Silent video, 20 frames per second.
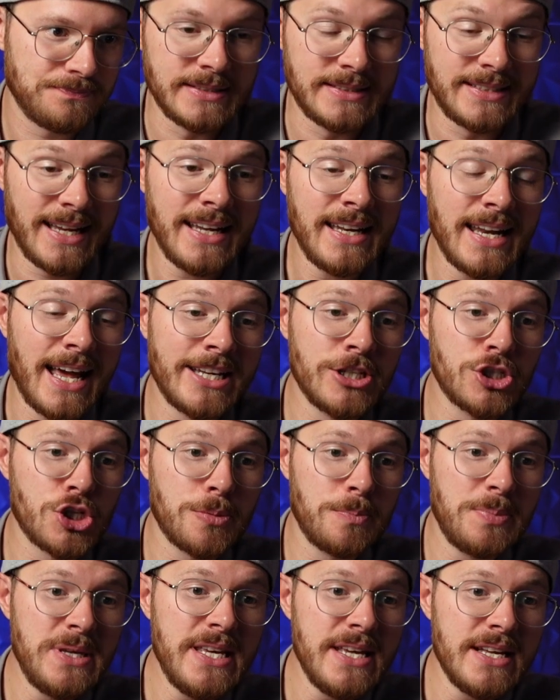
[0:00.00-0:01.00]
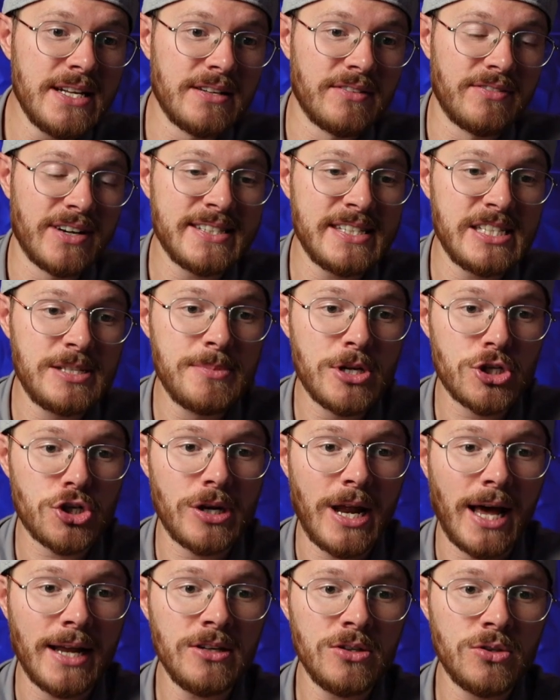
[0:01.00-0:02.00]
Dann ein Spiel, was ich mir
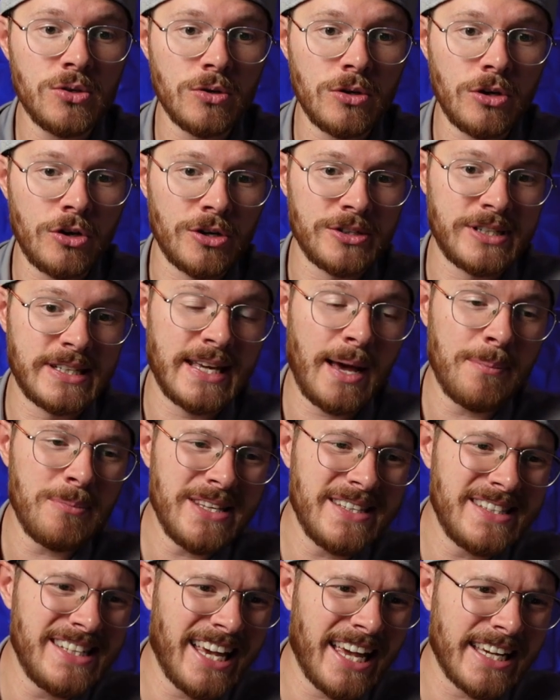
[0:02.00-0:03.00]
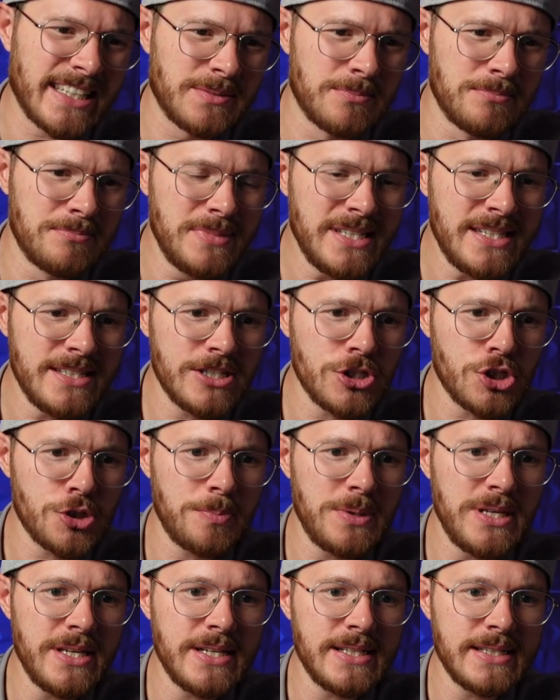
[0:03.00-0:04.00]
schon angucken konnte. Ich habe nicht direkt
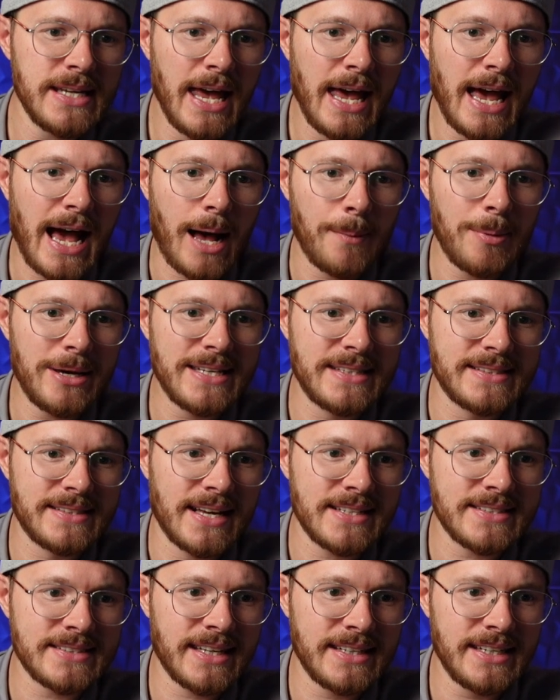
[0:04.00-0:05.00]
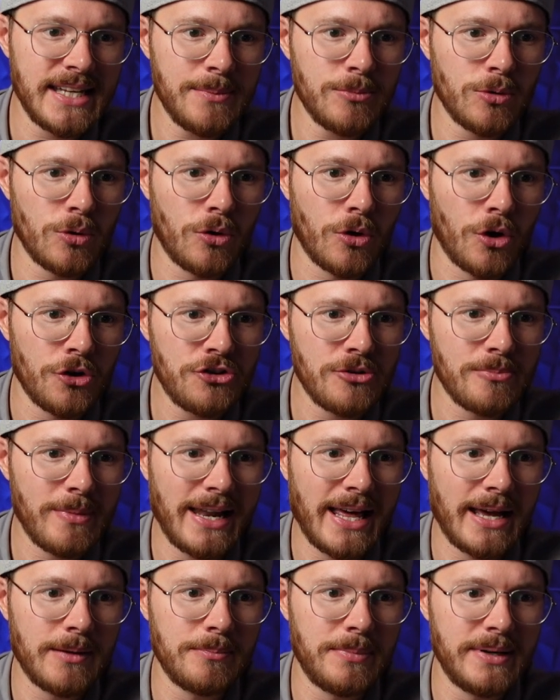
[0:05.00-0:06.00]
mitgespielt, aber ich saß daneben und konnte
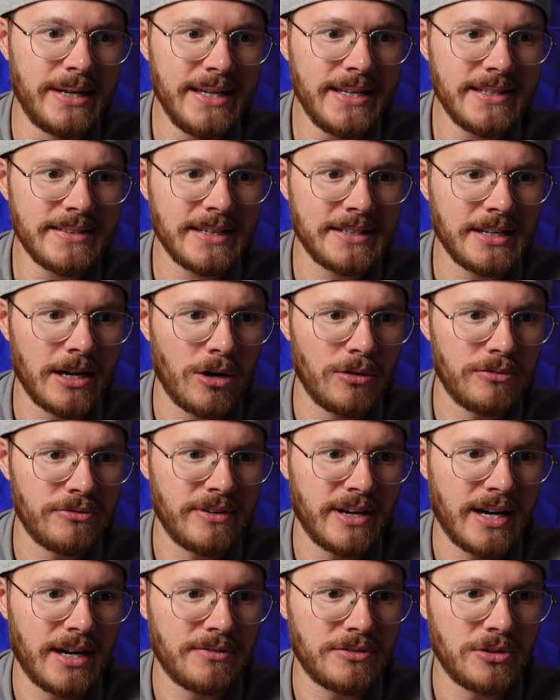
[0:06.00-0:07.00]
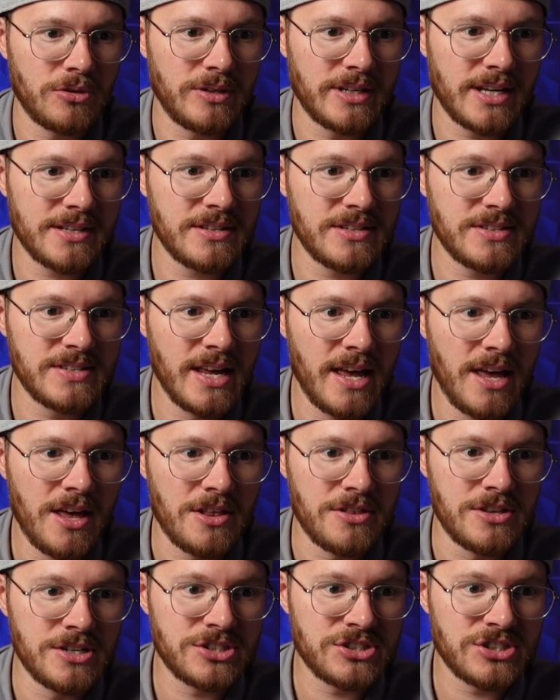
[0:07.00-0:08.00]
mal einen Blick darauf werfen. Und das ist
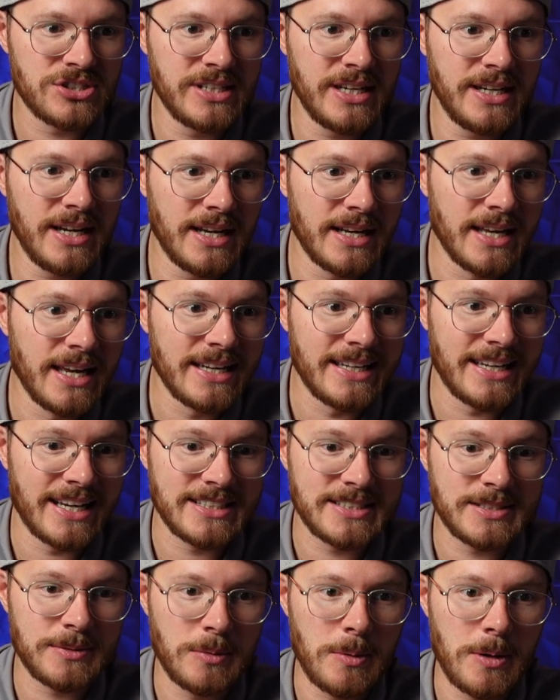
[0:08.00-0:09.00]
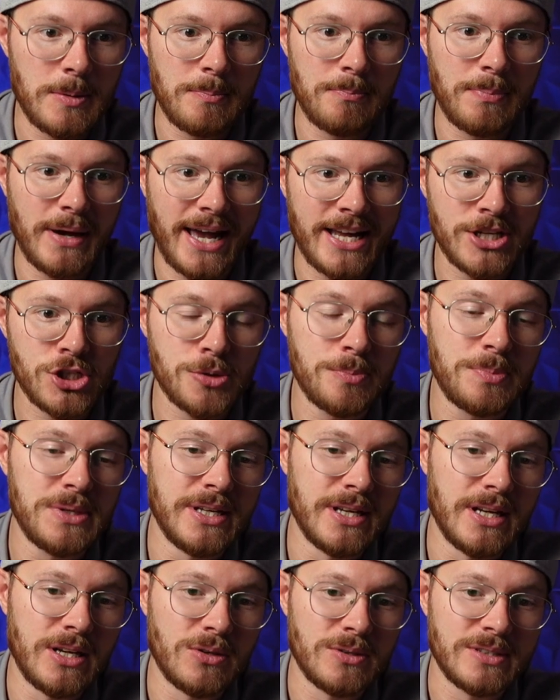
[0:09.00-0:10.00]
The Thing, das Brettspiel.